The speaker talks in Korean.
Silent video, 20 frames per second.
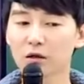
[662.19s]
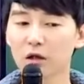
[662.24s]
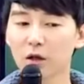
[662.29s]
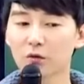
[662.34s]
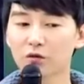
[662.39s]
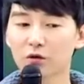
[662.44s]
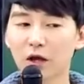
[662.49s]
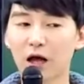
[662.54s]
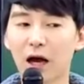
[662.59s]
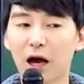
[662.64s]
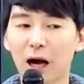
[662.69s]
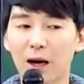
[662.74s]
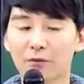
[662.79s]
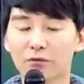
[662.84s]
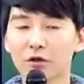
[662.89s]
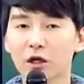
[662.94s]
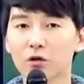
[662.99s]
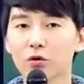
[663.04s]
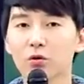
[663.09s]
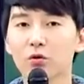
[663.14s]
때문에
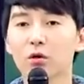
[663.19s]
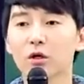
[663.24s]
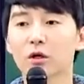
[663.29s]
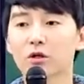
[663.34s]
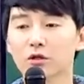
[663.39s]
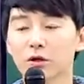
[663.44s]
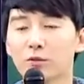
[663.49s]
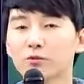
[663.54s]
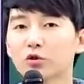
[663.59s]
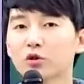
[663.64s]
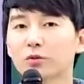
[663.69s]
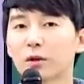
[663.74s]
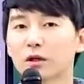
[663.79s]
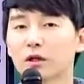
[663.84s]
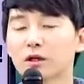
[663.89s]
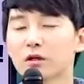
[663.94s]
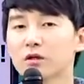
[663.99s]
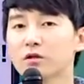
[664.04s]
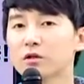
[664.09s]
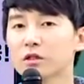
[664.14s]
아무래도 점수
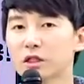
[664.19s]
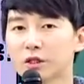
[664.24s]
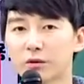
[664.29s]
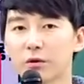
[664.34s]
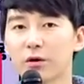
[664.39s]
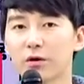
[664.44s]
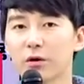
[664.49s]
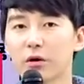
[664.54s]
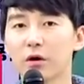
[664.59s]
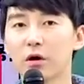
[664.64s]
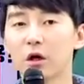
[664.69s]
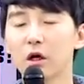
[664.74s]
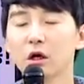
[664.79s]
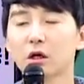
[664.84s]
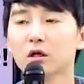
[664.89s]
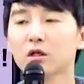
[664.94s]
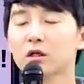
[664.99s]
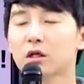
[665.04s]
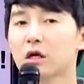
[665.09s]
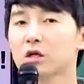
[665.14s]
받기는 쉬워요.
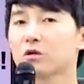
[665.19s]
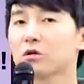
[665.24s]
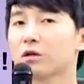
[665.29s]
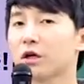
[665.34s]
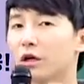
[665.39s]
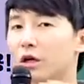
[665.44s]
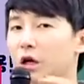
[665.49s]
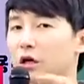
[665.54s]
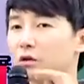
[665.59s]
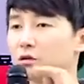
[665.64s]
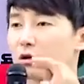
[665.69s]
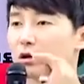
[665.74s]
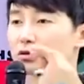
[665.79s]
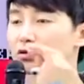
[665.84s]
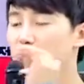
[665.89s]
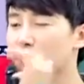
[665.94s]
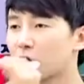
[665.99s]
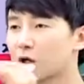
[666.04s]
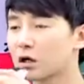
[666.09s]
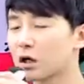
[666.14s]
그래서 얘기하는 거야.
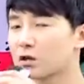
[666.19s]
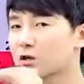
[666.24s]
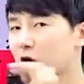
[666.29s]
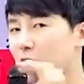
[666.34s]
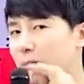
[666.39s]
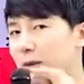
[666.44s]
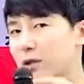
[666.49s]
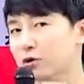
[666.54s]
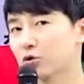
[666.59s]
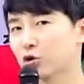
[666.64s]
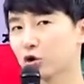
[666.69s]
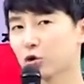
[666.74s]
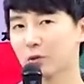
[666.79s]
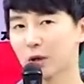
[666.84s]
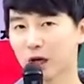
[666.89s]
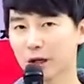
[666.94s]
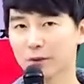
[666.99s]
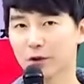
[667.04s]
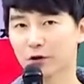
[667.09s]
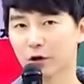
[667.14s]
수학의 절반
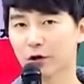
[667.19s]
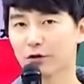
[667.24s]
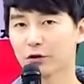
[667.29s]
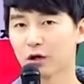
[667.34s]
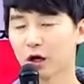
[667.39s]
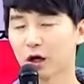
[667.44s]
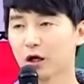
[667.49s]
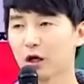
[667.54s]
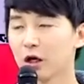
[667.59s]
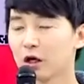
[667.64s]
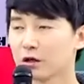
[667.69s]
정도만 하면 된다.